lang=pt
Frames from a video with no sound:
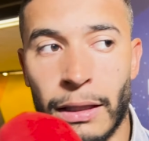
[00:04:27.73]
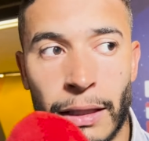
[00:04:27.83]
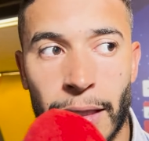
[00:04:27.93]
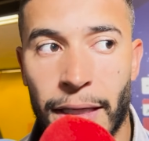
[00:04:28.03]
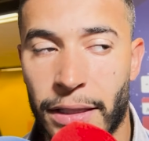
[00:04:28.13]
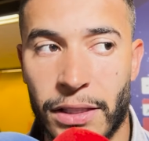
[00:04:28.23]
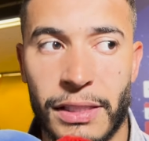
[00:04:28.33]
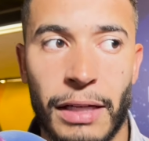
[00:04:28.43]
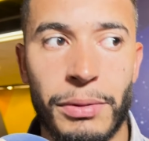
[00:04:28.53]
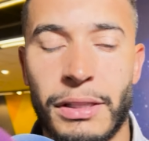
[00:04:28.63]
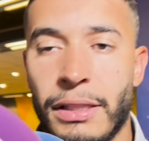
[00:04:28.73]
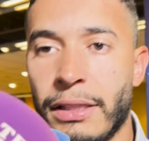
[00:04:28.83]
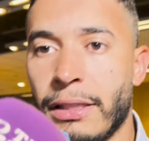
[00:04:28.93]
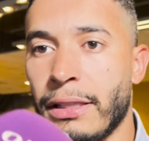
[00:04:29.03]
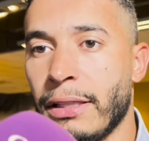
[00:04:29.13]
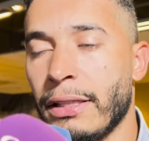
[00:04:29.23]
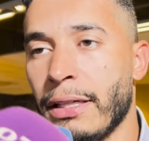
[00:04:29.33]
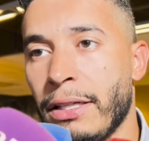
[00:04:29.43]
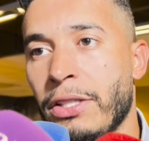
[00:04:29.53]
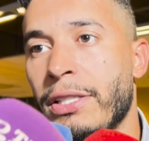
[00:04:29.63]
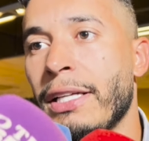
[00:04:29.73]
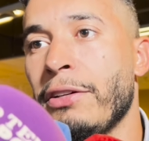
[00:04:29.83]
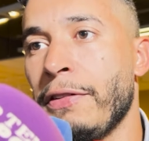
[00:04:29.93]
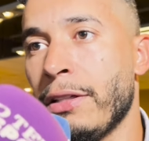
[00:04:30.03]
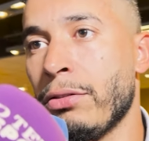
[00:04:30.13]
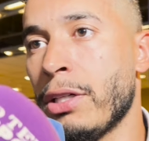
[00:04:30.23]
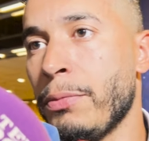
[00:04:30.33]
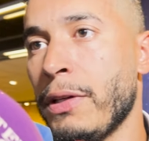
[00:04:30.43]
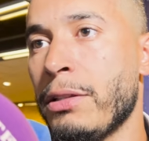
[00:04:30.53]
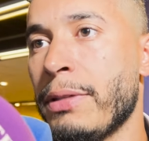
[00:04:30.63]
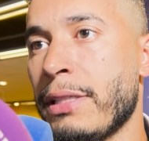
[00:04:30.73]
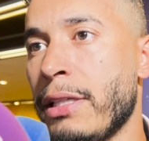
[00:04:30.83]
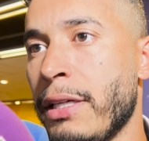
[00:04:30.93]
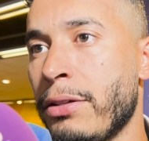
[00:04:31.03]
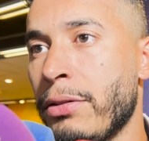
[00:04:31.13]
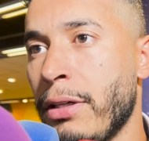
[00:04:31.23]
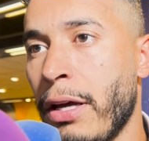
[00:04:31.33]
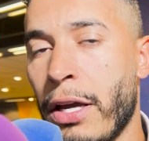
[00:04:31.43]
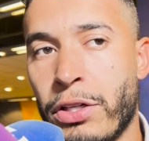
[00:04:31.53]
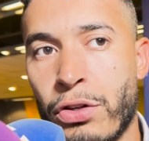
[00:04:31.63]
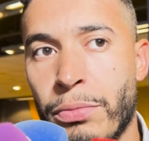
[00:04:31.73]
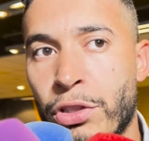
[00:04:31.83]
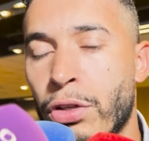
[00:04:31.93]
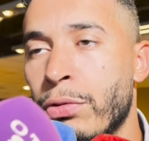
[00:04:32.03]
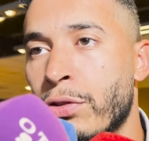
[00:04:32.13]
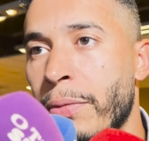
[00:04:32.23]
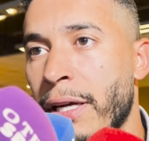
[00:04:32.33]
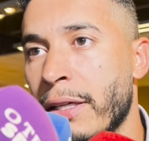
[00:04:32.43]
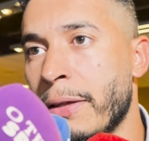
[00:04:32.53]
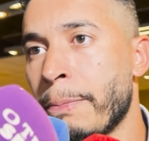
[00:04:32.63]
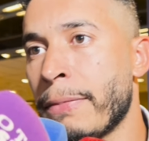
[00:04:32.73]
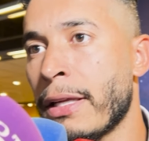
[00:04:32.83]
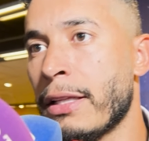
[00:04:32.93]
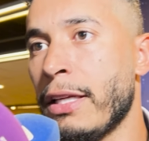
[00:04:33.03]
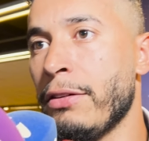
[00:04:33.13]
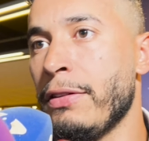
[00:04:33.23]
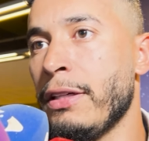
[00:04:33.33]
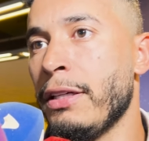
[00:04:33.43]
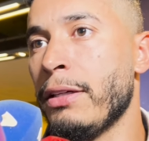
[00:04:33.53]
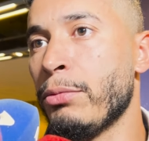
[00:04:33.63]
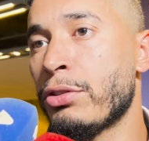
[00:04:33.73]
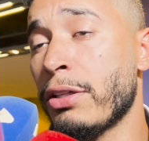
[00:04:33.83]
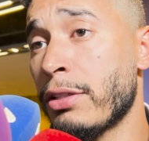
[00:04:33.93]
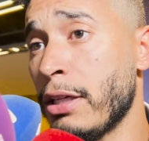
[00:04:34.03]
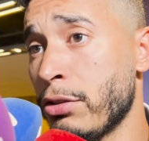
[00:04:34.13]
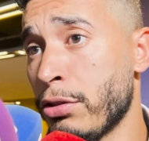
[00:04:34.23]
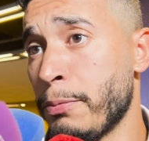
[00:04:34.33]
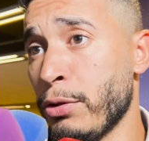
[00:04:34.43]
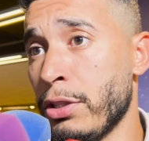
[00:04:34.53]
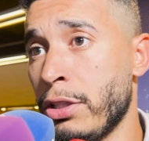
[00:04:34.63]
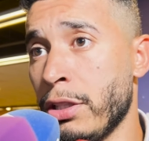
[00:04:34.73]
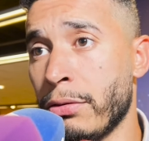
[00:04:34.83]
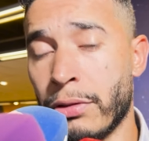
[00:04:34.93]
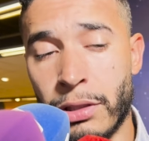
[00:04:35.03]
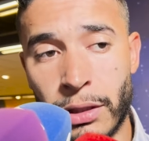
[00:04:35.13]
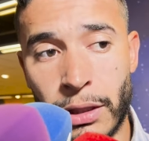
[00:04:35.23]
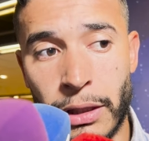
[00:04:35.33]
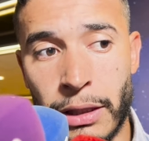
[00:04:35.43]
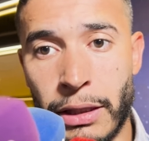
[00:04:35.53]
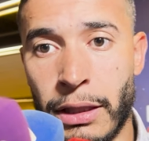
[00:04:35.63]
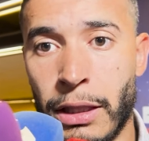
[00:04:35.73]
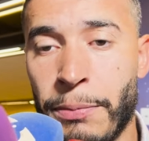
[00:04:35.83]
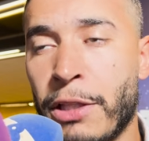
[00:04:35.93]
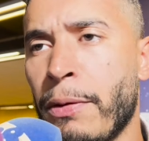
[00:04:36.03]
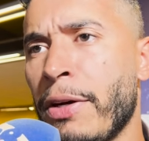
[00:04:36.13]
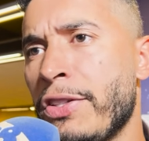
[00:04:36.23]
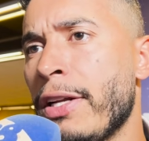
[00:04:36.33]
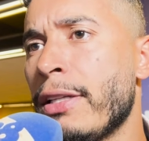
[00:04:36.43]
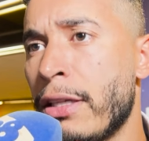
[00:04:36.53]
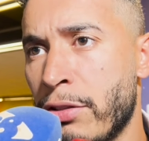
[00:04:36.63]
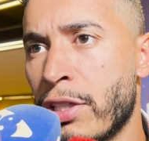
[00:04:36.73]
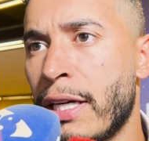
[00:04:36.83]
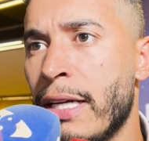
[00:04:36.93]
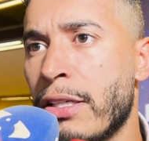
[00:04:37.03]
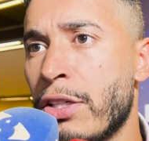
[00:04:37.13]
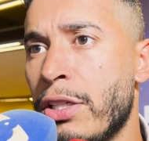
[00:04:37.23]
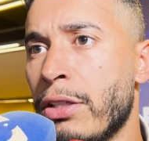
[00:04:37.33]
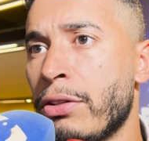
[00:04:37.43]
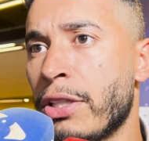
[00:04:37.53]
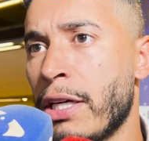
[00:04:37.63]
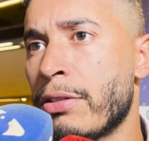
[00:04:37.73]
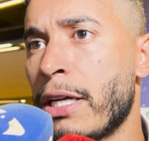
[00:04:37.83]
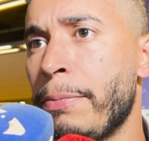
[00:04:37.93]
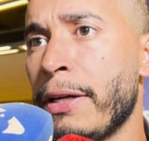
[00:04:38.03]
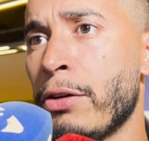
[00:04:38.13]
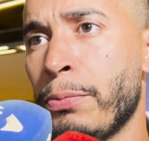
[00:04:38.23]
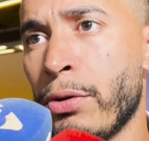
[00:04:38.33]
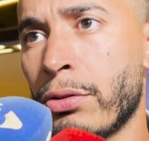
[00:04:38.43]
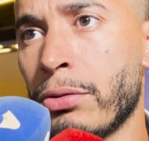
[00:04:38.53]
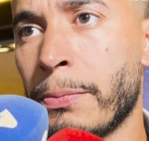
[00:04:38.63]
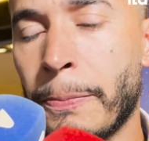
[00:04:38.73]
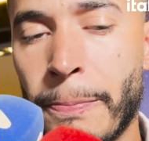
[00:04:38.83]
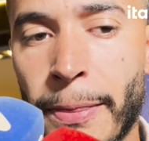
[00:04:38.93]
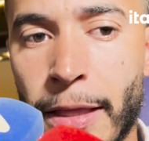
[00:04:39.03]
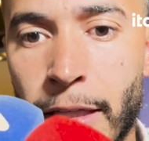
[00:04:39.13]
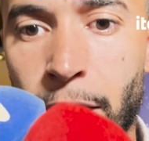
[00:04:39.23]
Cara, a gente sabe que a gente está devendo no Campeonato Brasileiro. A gente começou muito bem teve muitos resultados positivos e principalmente dentro de casa a gente não deixava escapar nenhum ponto. Uh,